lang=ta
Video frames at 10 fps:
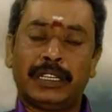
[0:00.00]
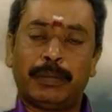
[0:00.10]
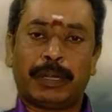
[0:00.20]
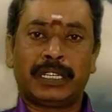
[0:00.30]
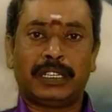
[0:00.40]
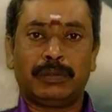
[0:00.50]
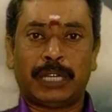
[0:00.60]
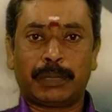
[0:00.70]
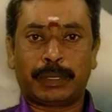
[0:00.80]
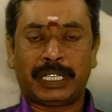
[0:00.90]
நல்ல பலன்களும்
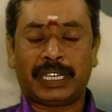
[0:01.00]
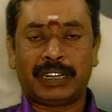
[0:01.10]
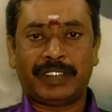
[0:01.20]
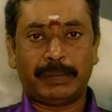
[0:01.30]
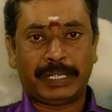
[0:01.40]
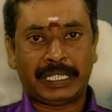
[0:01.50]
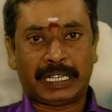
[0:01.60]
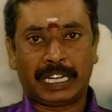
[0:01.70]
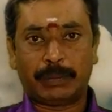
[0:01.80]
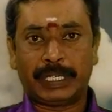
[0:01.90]
நடப்பதற்கான வாய்ப்புகள்
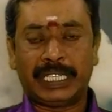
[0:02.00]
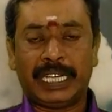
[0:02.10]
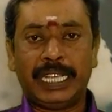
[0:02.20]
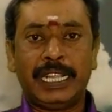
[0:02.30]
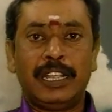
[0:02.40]
காணப்படுகின்றன